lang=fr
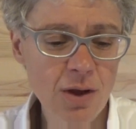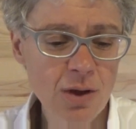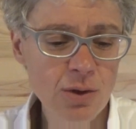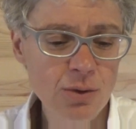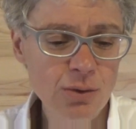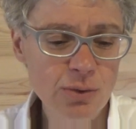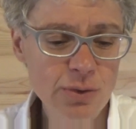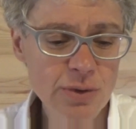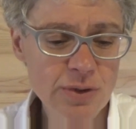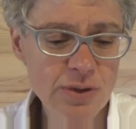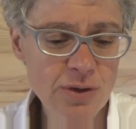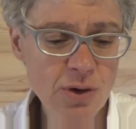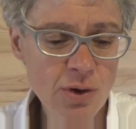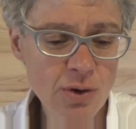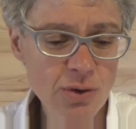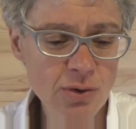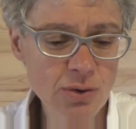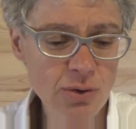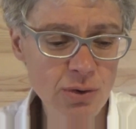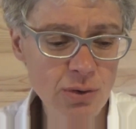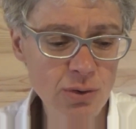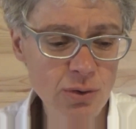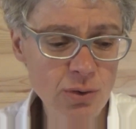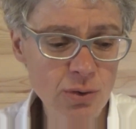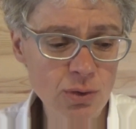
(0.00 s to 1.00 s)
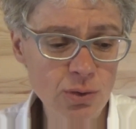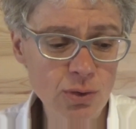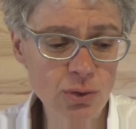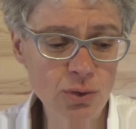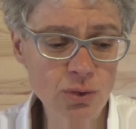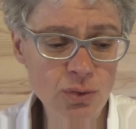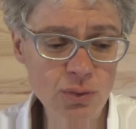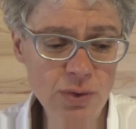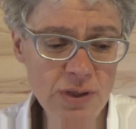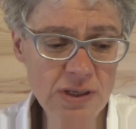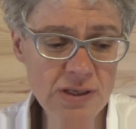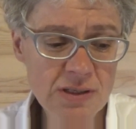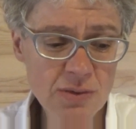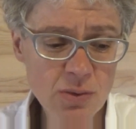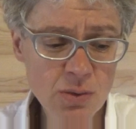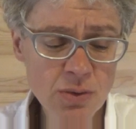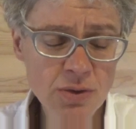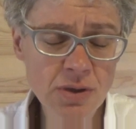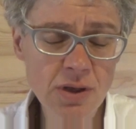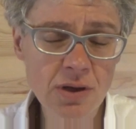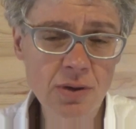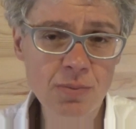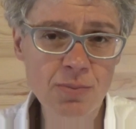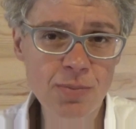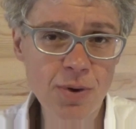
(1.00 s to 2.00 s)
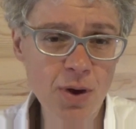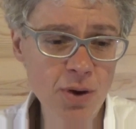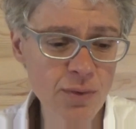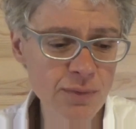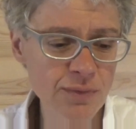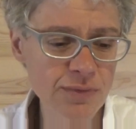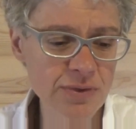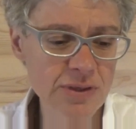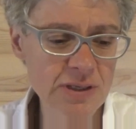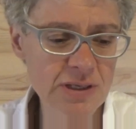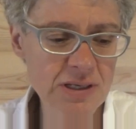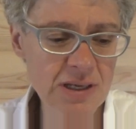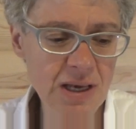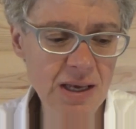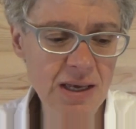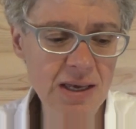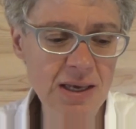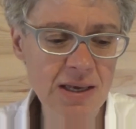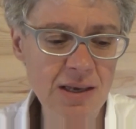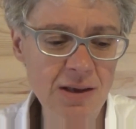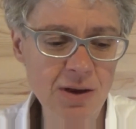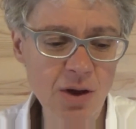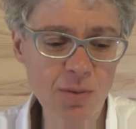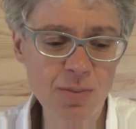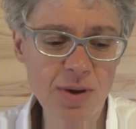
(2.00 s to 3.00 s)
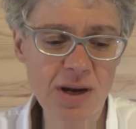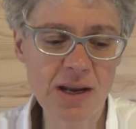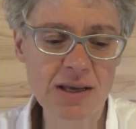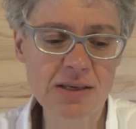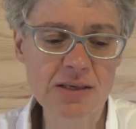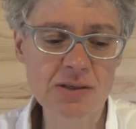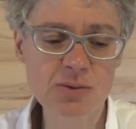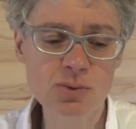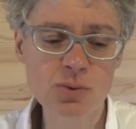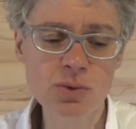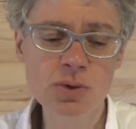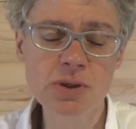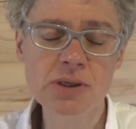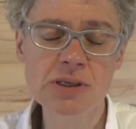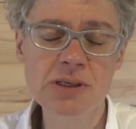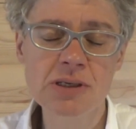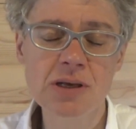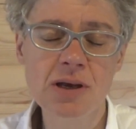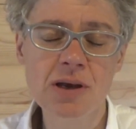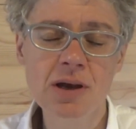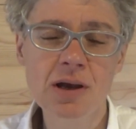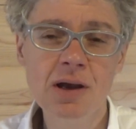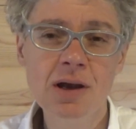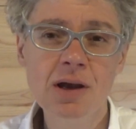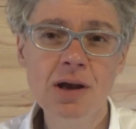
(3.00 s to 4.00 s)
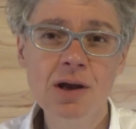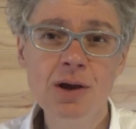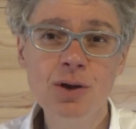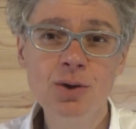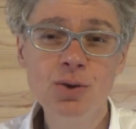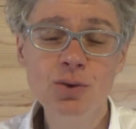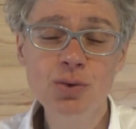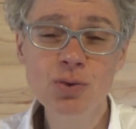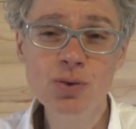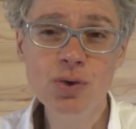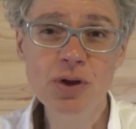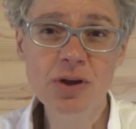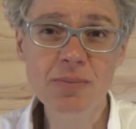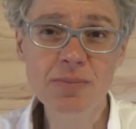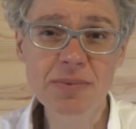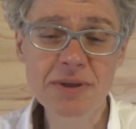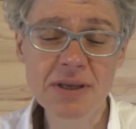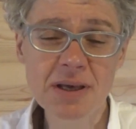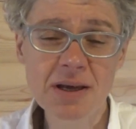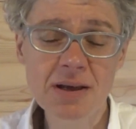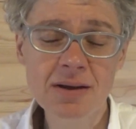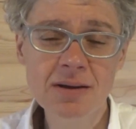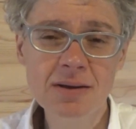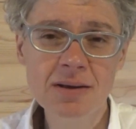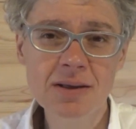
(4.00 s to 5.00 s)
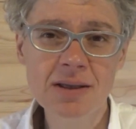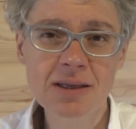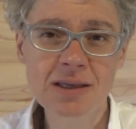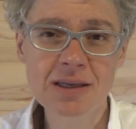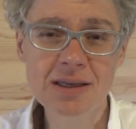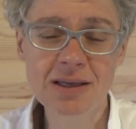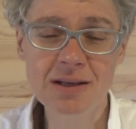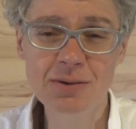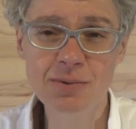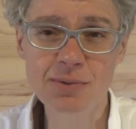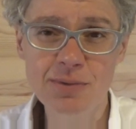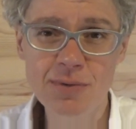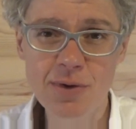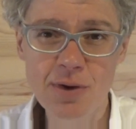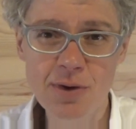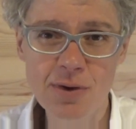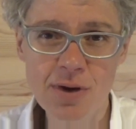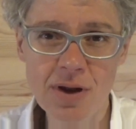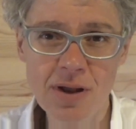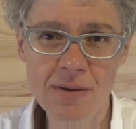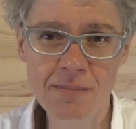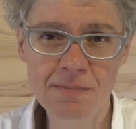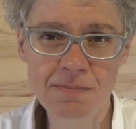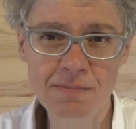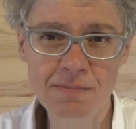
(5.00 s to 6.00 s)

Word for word: de sorte que tous les autres peuvent tirer comme à la source tous les biens qu'ils veulent.